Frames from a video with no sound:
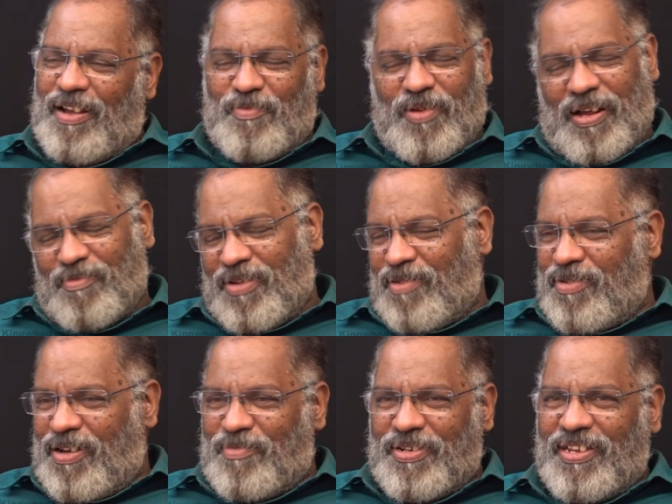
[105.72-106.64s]
ஆமாம் ஆமாம்
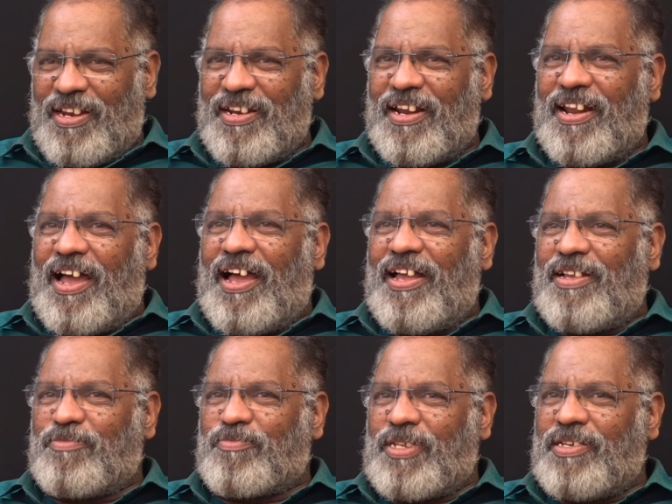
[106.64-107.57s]
ஆமாம் அப்படி என்னன்னா
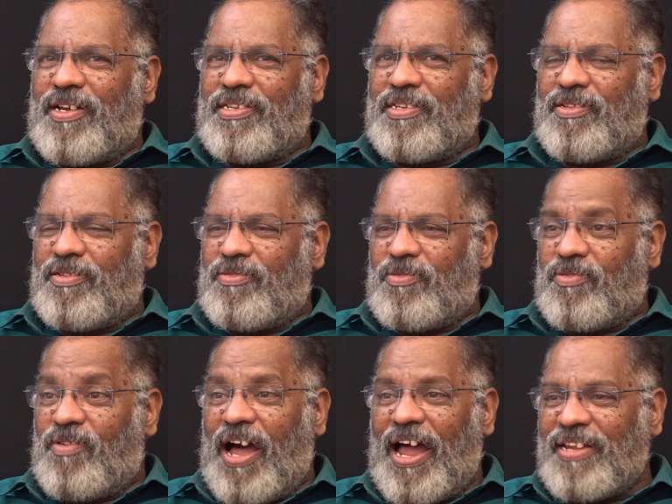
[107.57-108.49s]
அந்த
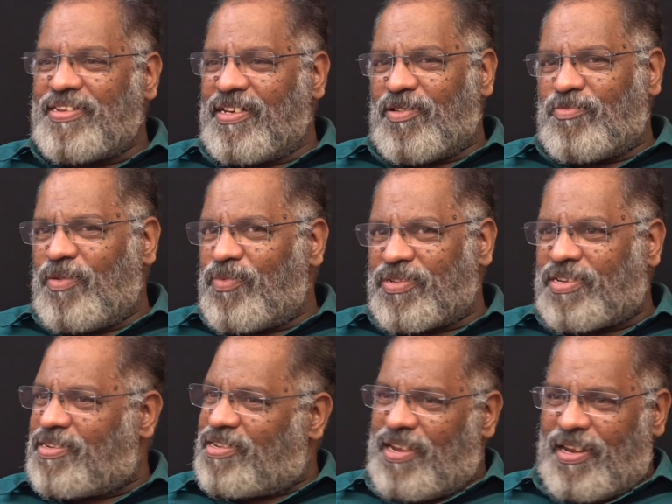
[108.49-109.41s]
ஒரு வார்த்தை ரொம்ப
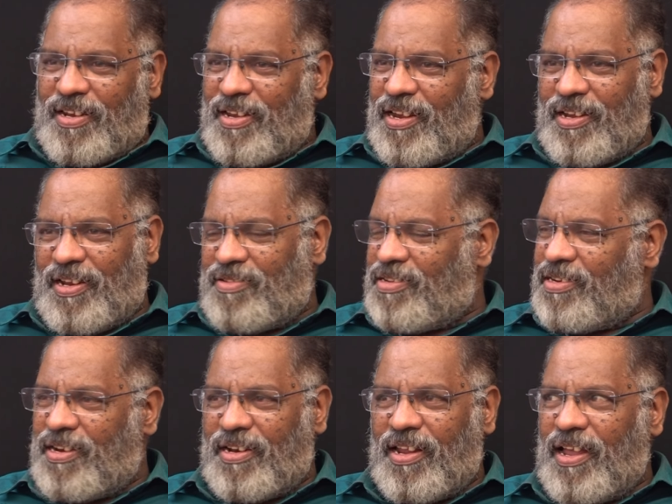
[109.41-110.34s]
பிடிச்சது சார் அதில் வந்து
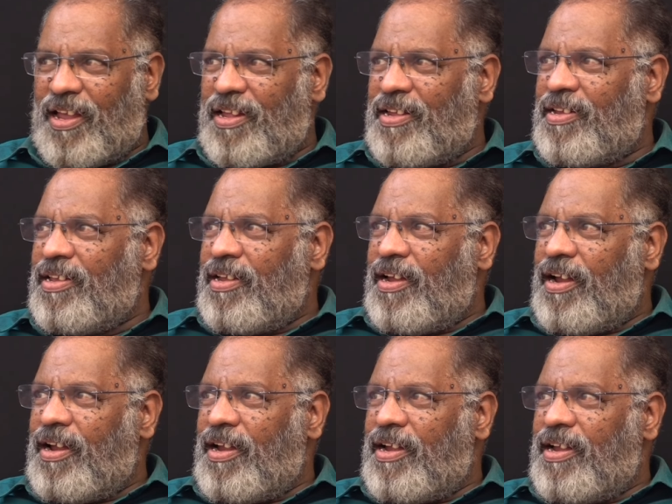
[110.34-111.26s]
என்னென்னா
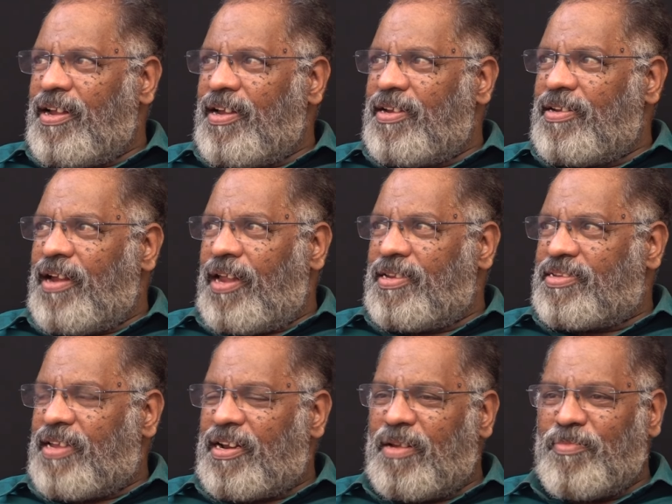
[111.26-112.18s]
அது
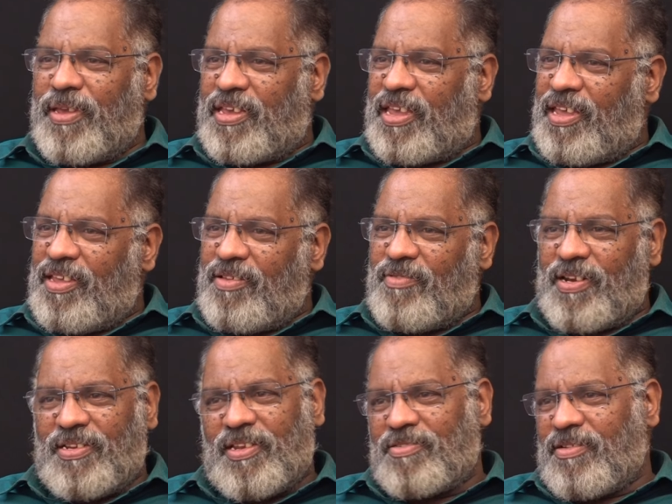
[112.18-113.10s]
தன்னம்பிக்கை
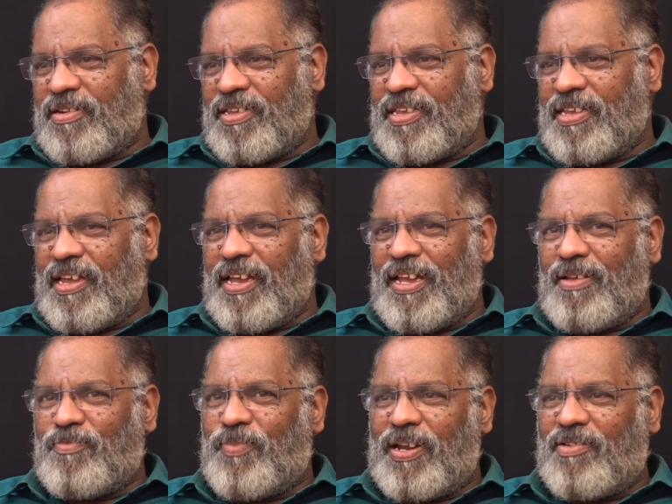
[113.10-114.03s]
வரின்னு தான் சொன்னேன் இங்கே
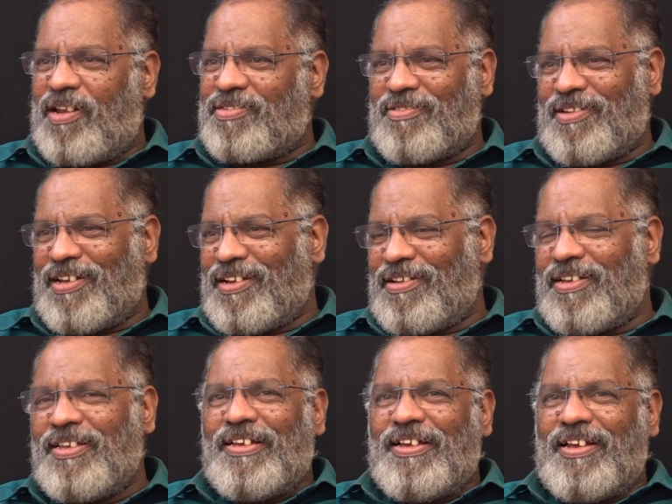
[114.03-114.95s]
பரவலாக சொல்லுவாங்க
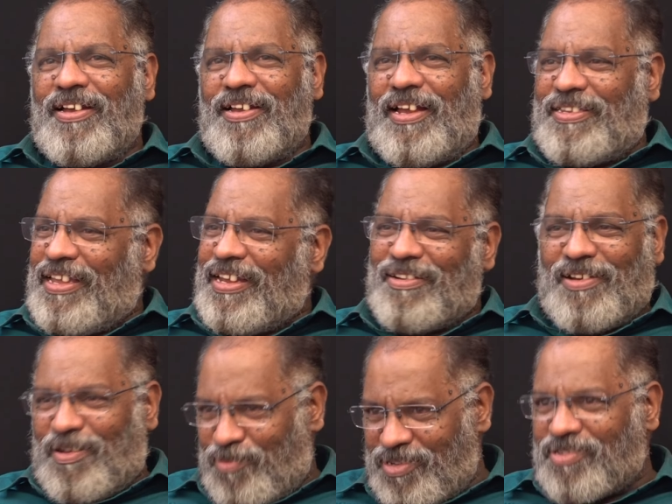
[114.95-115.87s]
அது
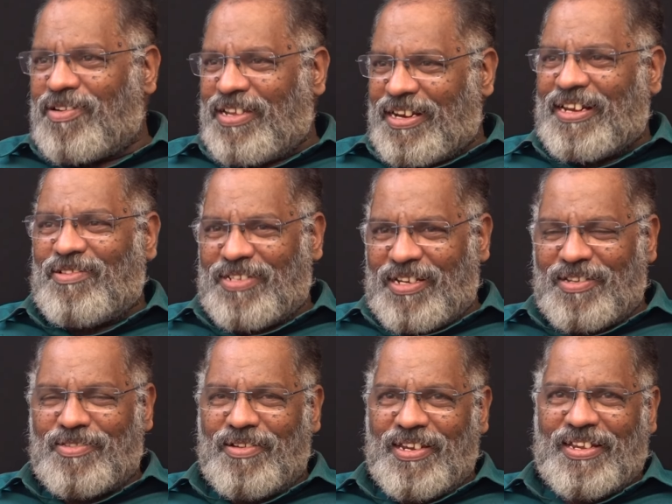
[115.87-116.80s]
ஏற்கனவே நம்ம சொல்லியிருக்கிற ஒரு
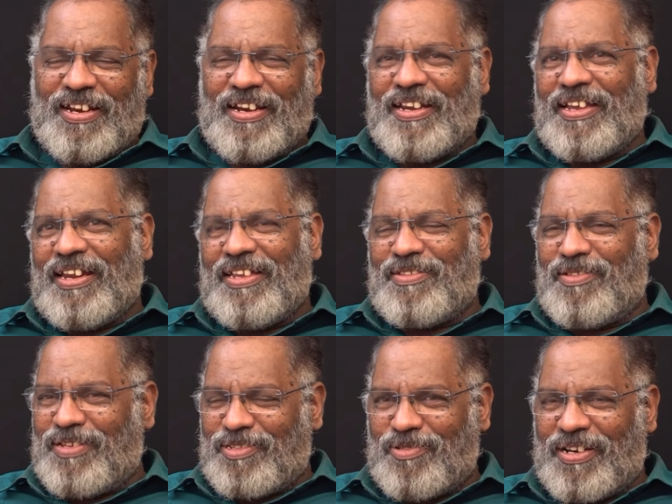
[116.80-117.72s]
தடவை சொல்லியிருக்கிறேன்னு நினைக்கிறேன் அது
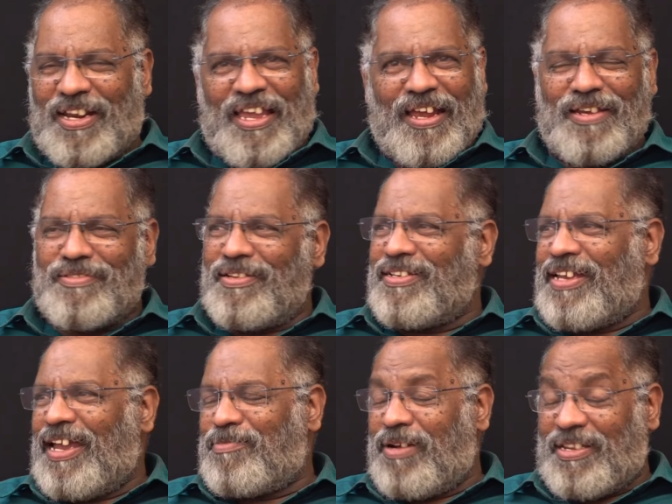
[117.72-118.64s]
எங்கே சொன்னோன்னா எங்கே சொன்னது
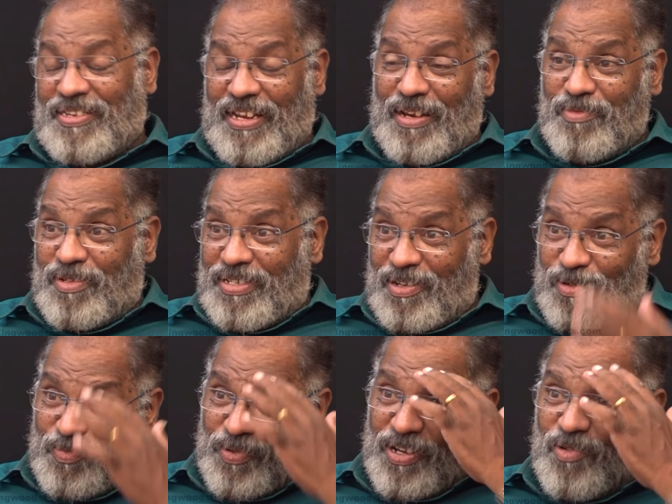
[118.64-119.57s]
ஞாபகம் இல்லை இதுதான் நம்மக்கிட்ட
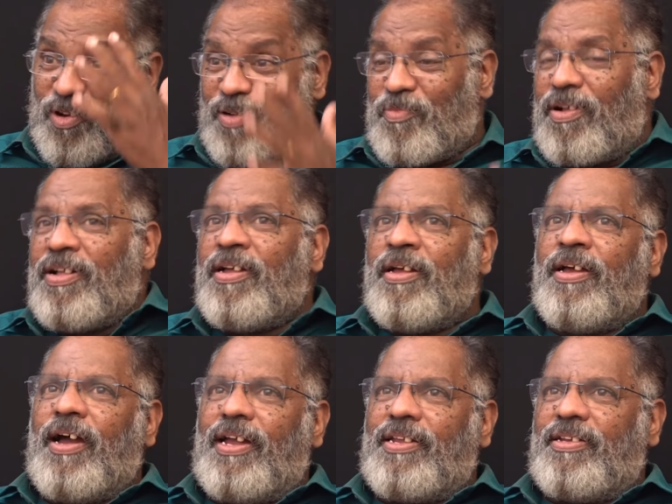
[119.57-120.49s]
ஒரு பெரிய குழப்பம்
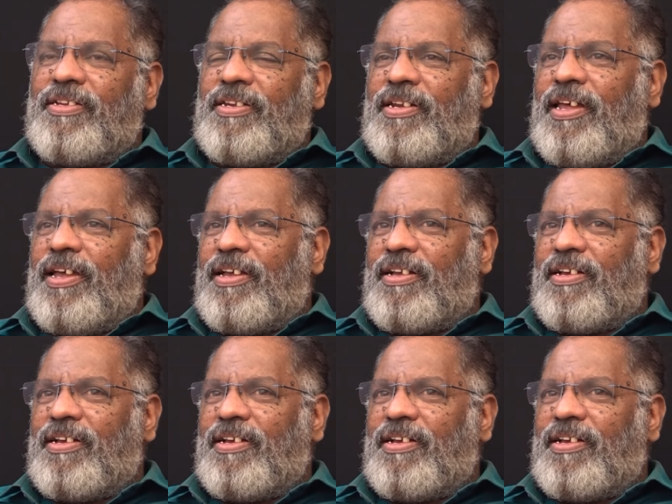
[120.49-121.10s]
அதாவது என்னென்னா